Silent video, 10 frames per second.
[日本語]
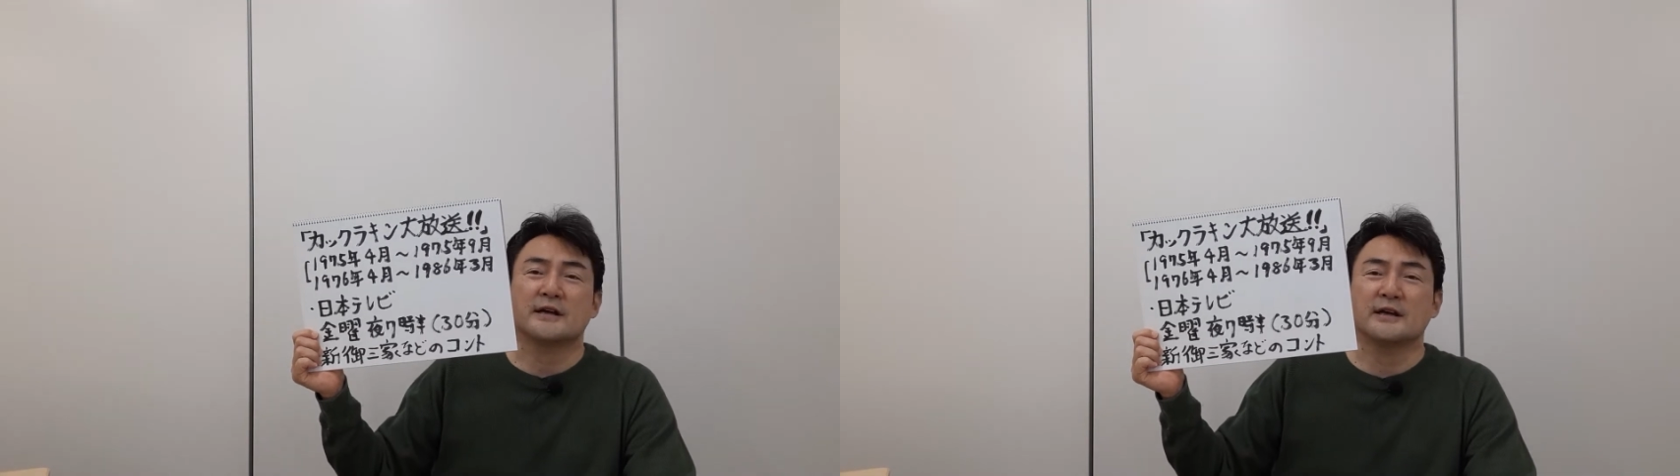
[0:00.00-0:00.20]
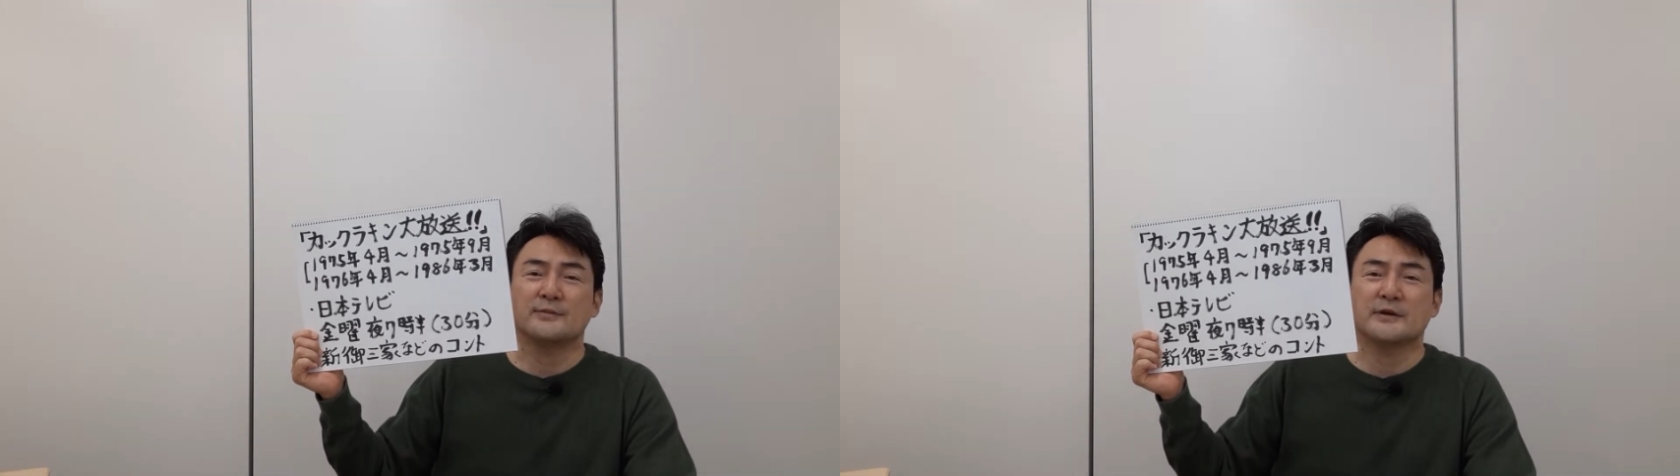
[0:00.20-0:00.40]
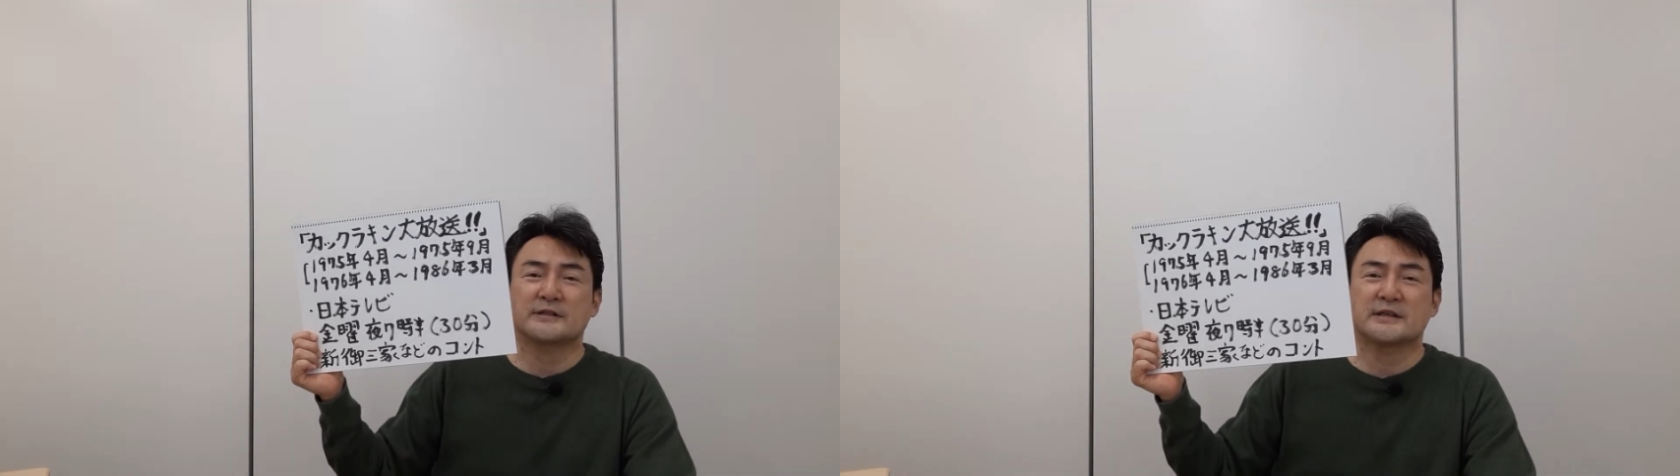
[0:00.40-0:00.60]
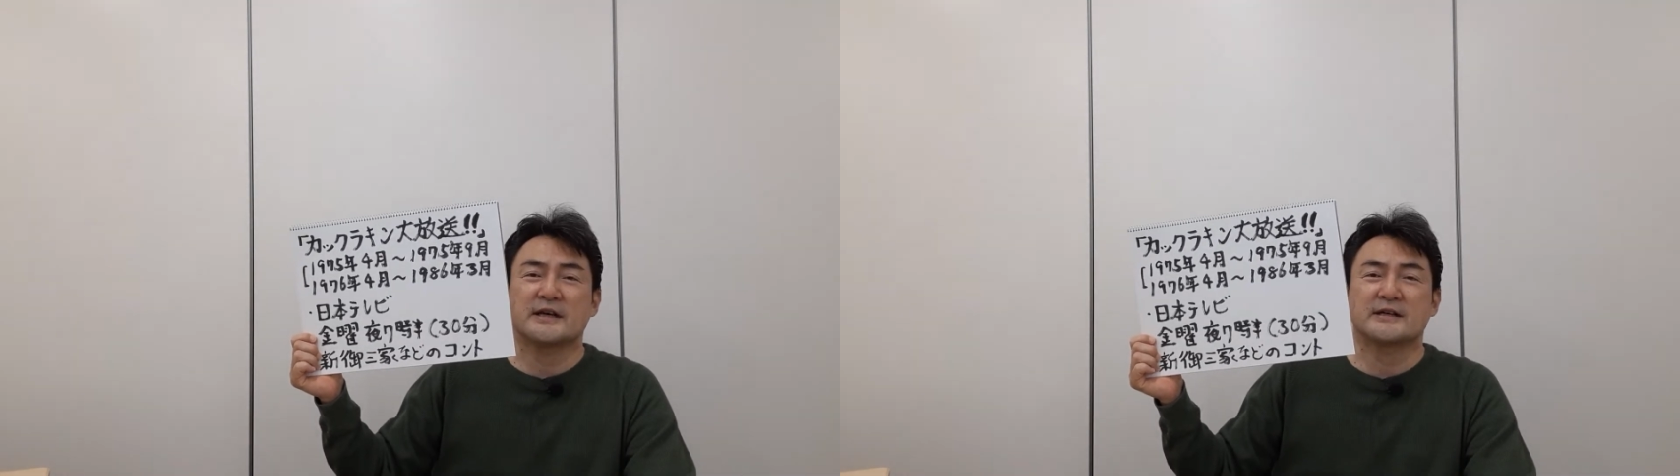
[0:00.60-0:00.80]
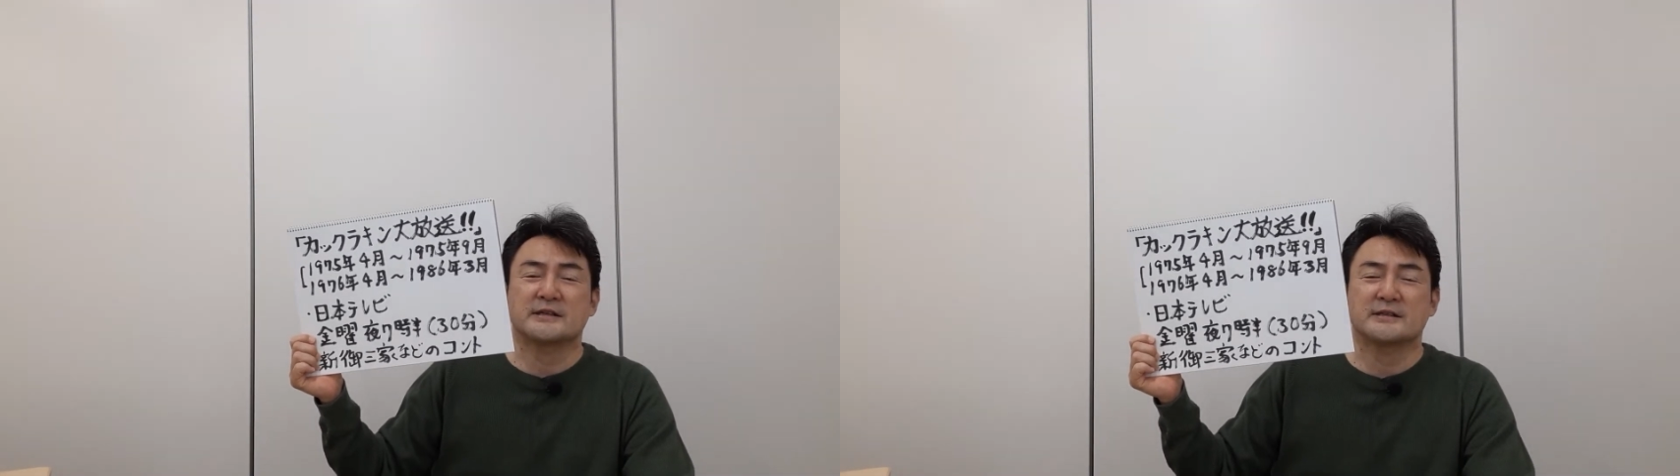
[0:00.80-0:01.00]
井正
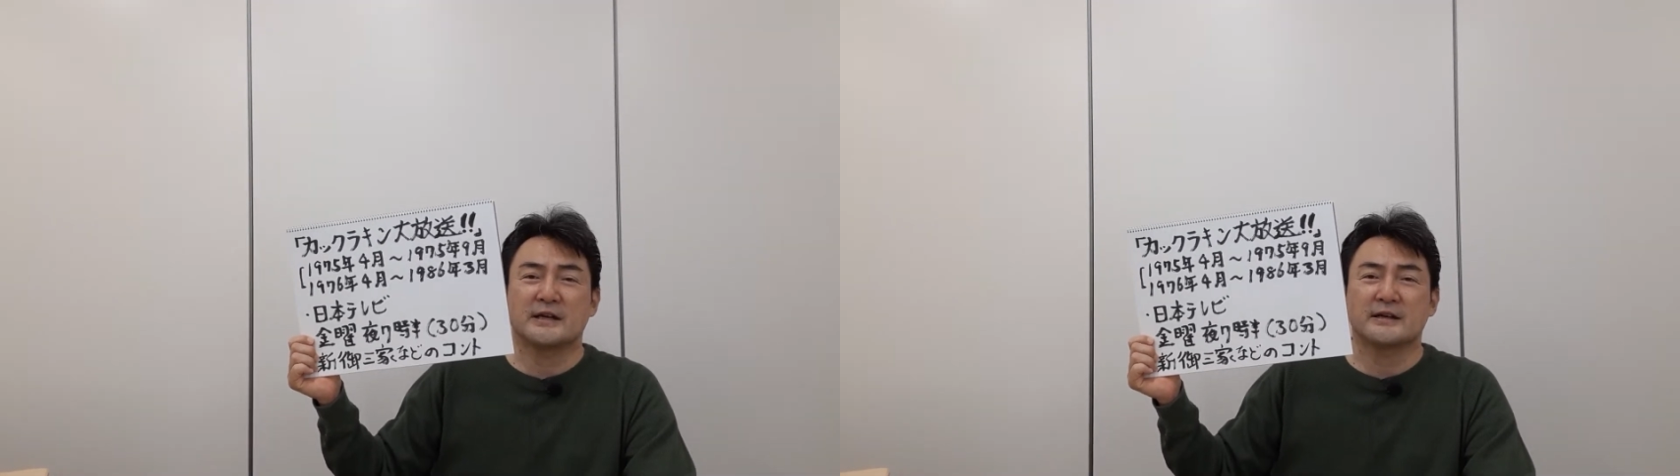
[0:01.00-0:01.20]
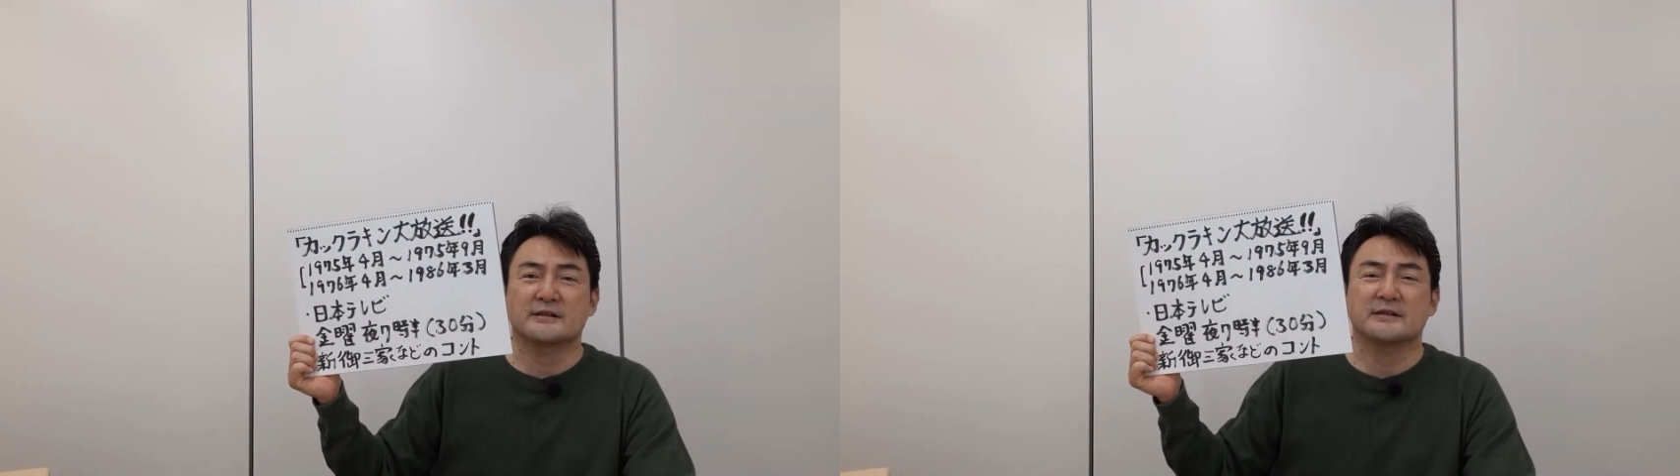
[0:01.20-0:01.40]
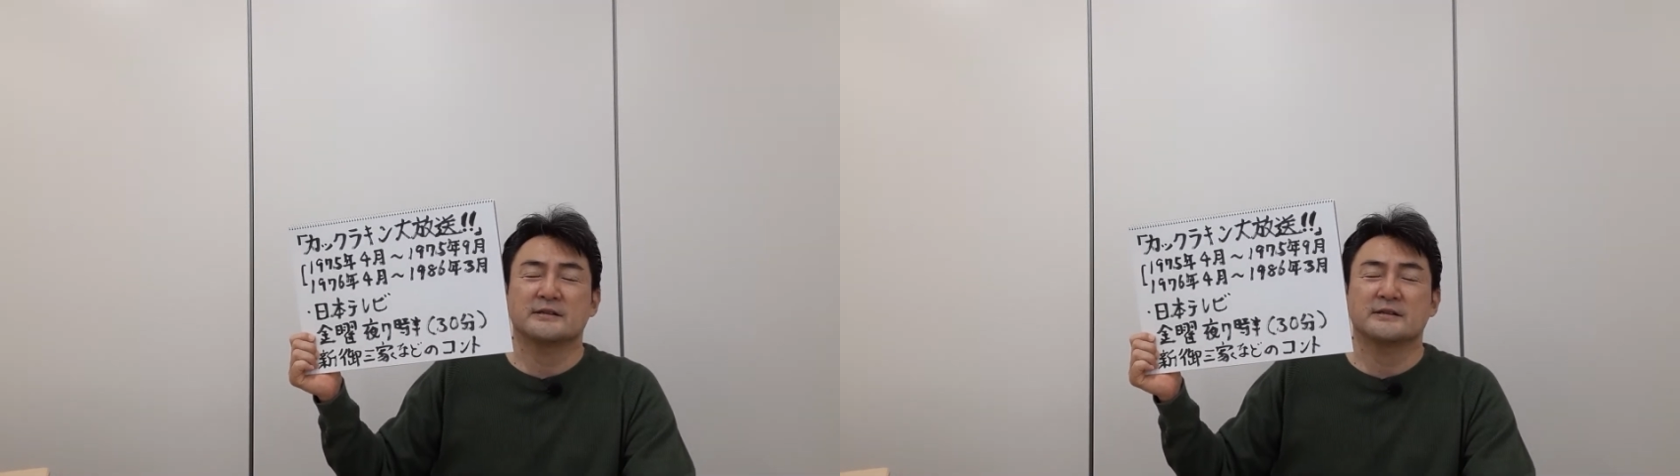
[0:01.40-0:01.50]
明さん